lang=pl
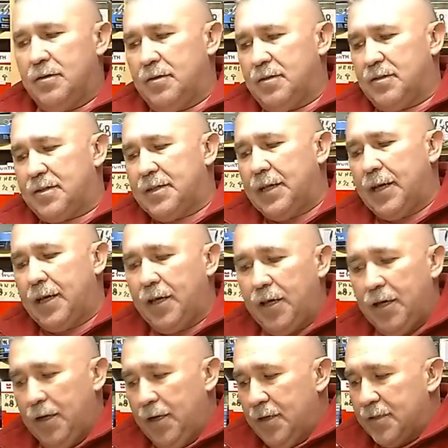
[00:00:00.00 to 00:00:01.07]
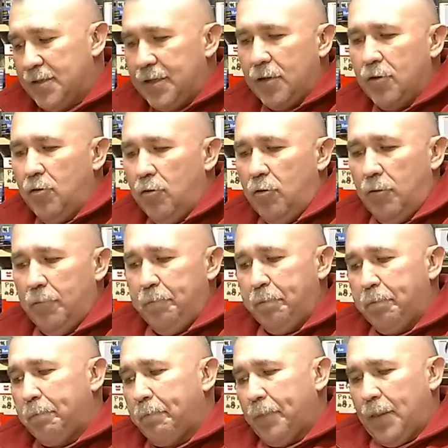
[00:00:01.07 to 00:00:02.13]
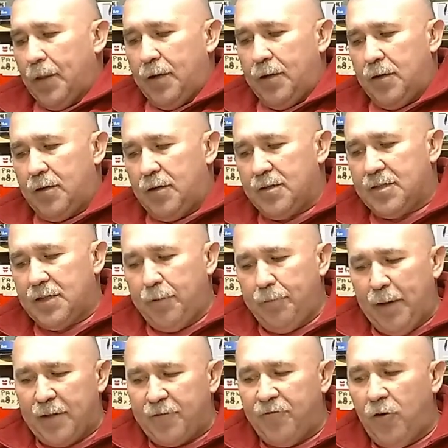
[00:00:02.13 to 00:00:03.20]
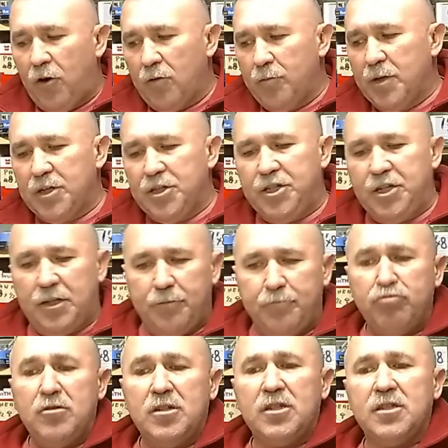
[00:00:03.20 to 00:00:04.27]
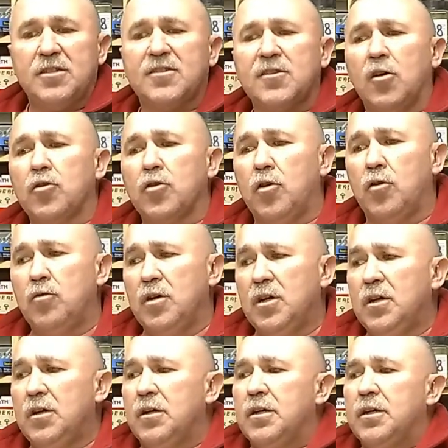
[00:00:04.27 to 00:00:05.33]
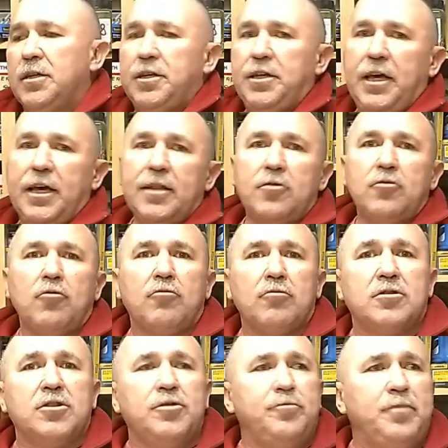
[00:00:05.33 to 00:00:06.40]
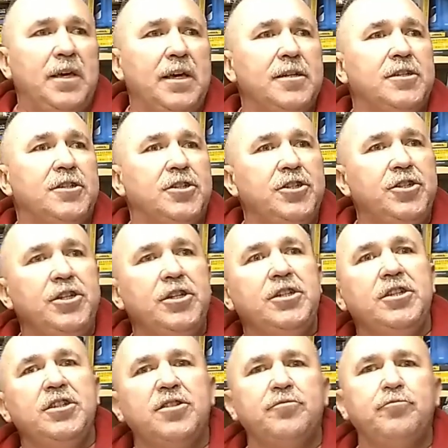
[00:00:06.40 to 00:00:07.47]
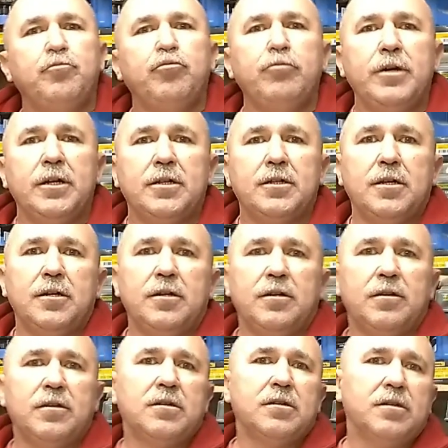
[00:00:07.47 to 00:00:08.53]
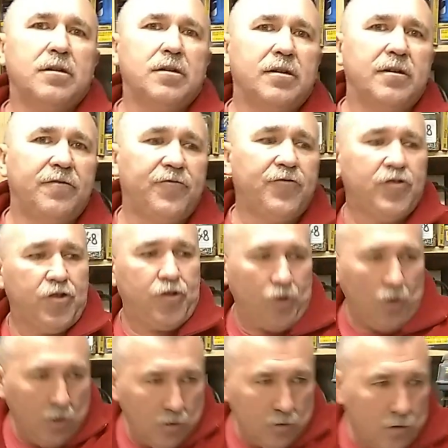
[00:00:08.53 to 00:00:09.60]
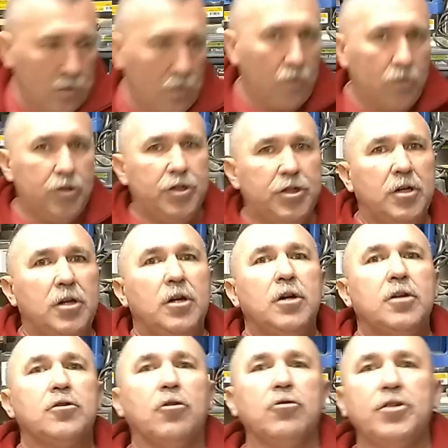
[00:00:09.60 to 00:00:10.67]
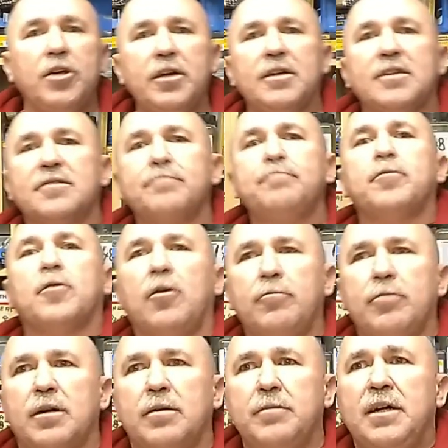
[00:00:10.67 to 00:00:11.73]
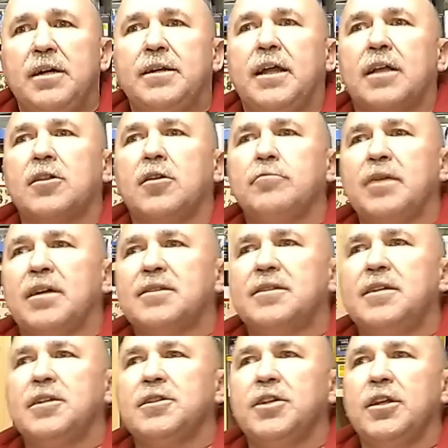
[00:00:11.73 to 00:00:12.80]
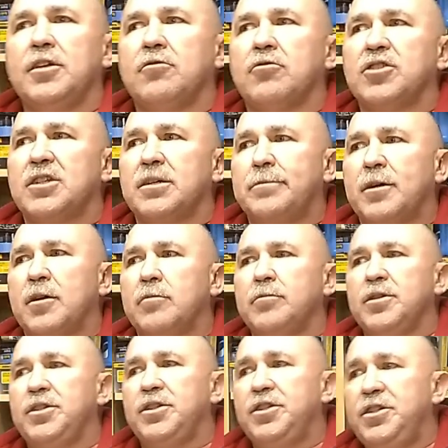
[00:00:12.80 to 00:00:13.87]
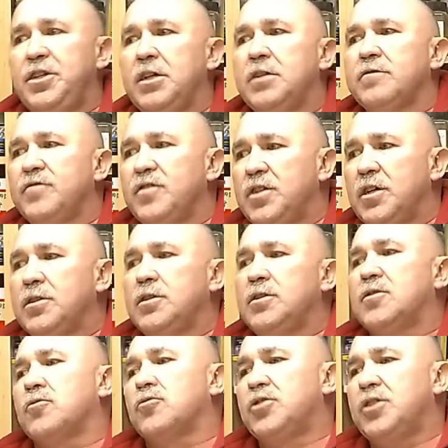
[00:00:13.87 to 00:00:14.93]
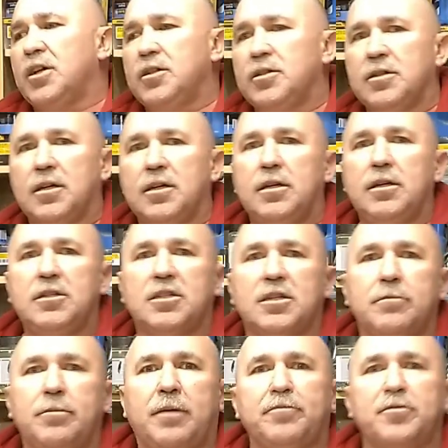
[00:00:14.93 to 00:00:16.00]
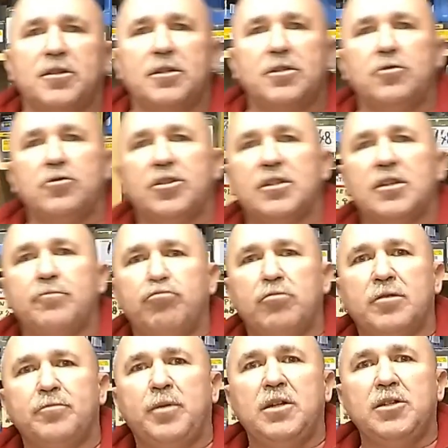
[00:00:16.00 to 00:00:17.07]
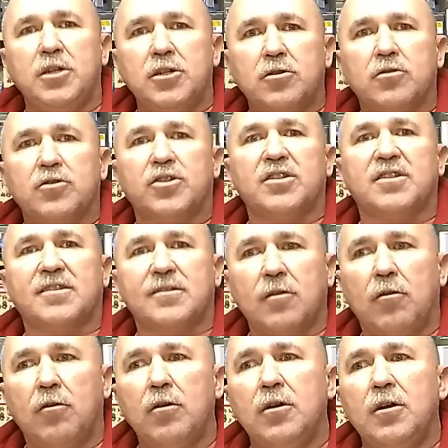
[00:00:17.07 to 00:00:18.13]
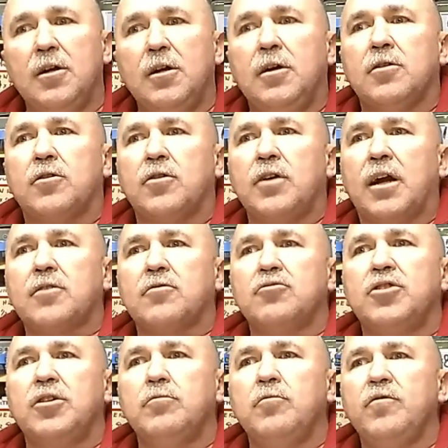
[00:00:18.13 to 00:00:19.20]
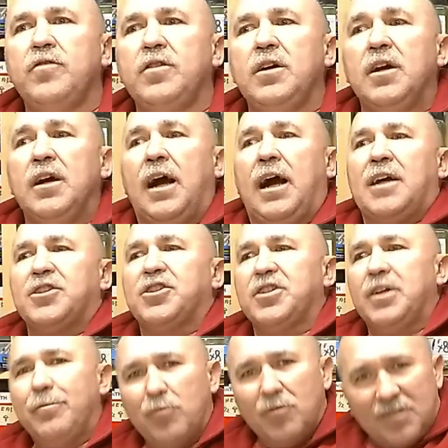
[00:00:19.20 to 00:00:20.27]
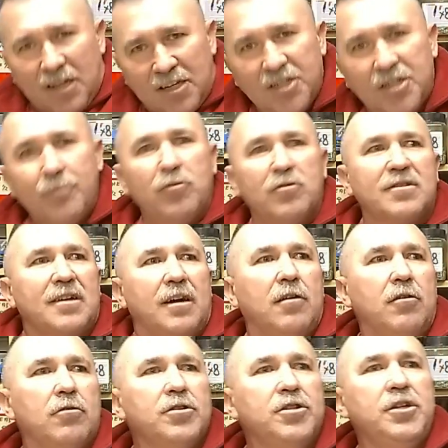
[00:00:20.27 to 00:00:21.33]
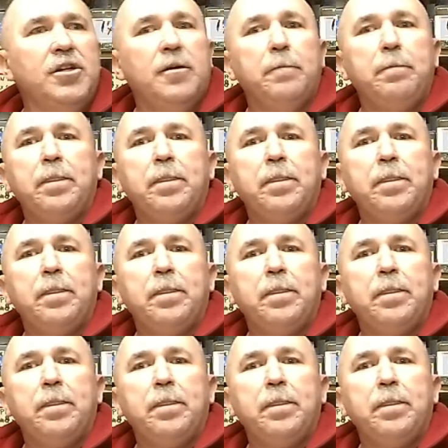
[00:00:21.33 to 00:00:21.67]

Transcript: Z, tej, z, tego, e, z tej platformy, gdzie te płyty stoją, jedno czy pięć czy dziesięć płyt e, wciągnąć, to nie jest problem. Natomiast jeżeli to trzeba robić dzień w dzień codziennie i trzeba przeciąć tych płyt 50 czy 100, to jak to się mówi, a żebro za żebro zachodzi